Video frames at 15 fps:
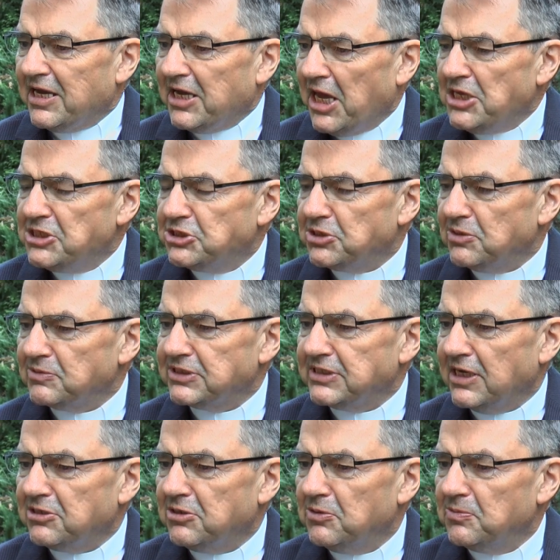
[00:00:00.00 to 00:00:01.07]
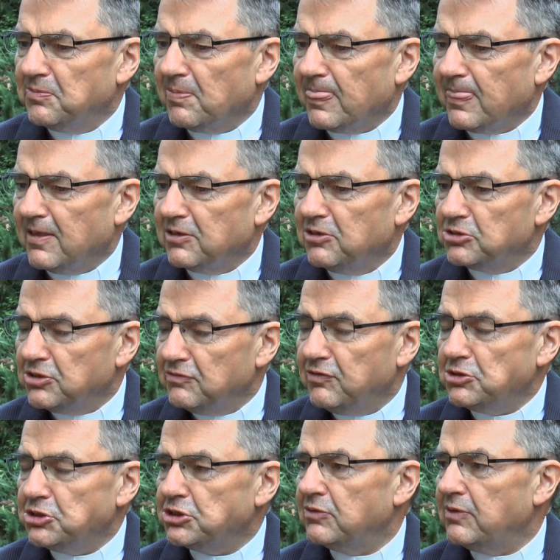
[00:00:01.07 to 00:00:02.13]
chęcią, z taką
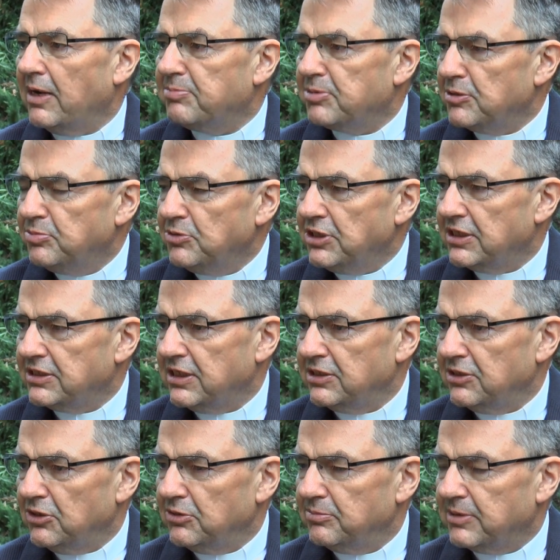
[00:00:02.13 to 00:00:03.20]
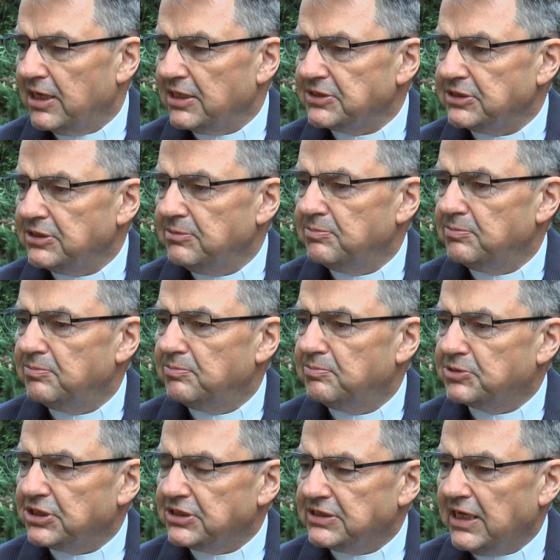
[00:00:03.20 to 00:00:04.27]
gotowością aprobuje ten obraz i
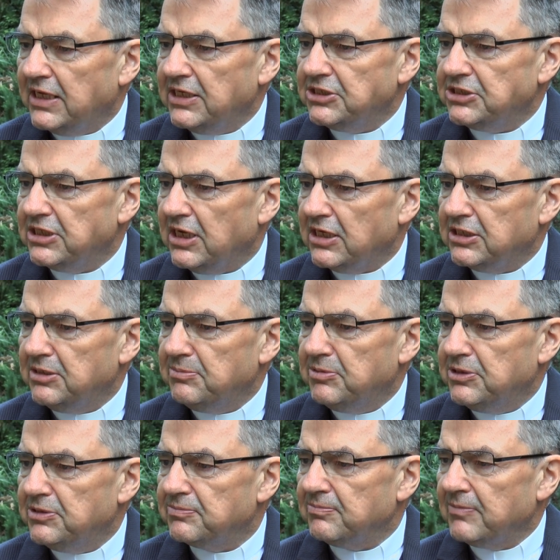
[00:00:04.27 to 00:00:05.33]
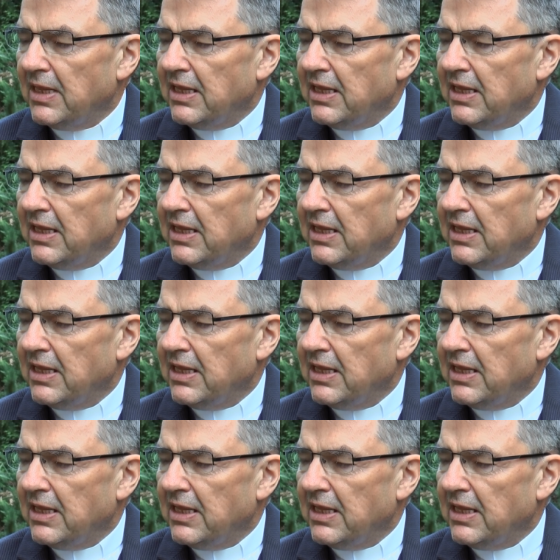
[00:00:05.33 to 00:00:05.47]
przyznaje się jak gdyby